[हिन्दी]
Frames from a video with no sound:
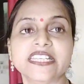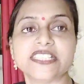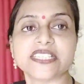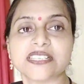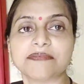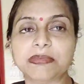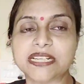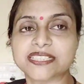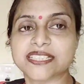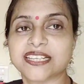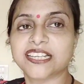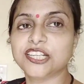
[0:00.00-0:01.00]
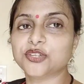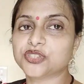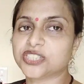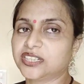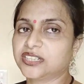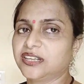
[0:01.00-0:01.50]
से प्लेट से गीली हो
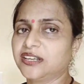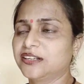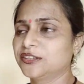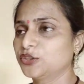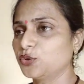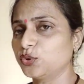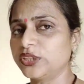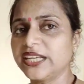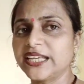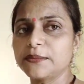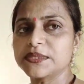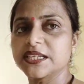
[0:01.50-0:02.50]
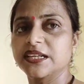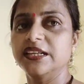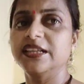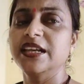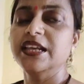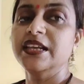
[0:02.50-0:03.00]
जाती है तो होता क्या बेसिकली
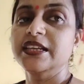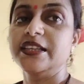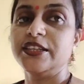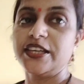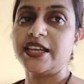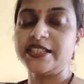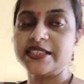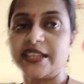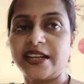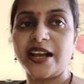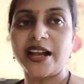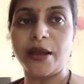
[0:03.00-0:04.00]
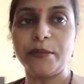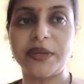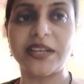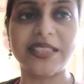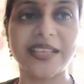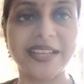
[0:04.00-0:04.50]
कि ये इस तरह का काम
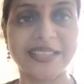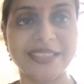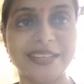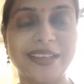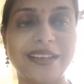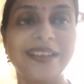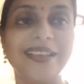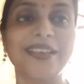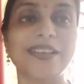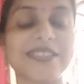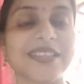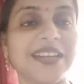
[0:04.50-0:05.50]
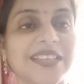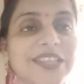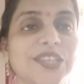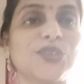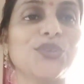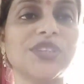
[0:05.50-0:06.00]
करते करते ना साड़ी
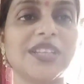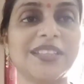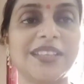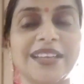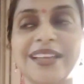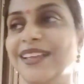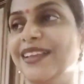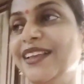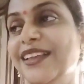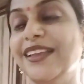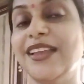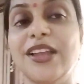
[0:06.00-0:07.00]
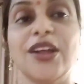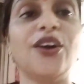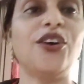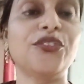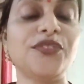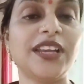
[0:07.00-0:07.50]
गीली हो जाती है
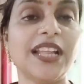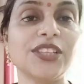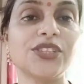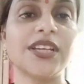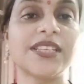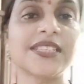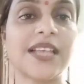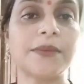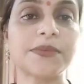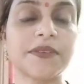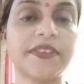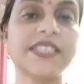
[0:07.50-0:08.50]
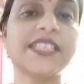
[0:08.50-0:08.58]
और फिलहाल जो है साफ सफाई सारी